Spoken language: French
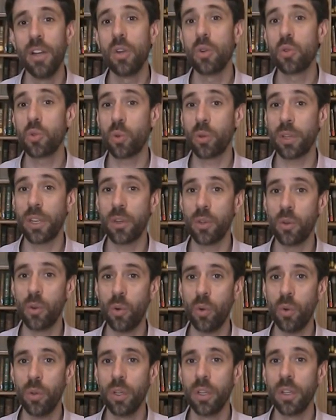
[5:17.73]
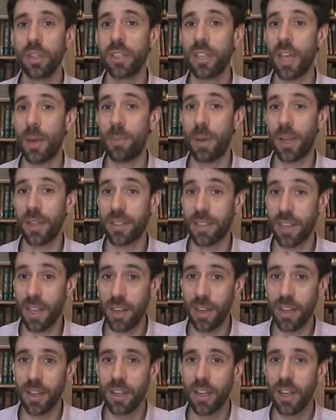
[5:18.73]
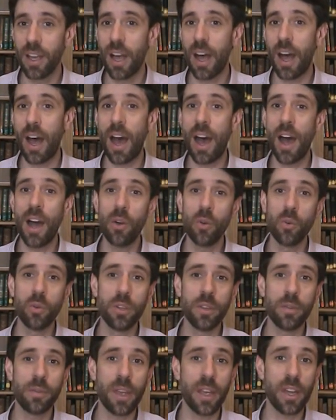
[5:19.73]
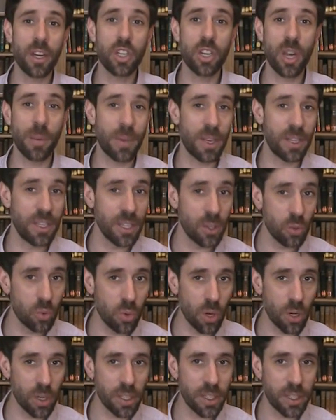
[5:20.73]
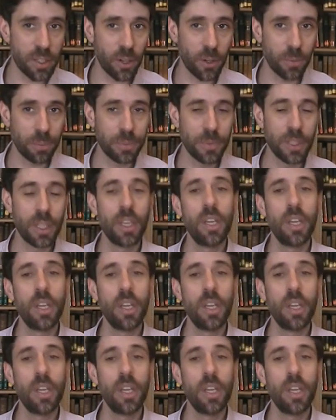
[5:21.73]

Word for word: sont des noms qui appartiennent à l'univers germanique ou anglican.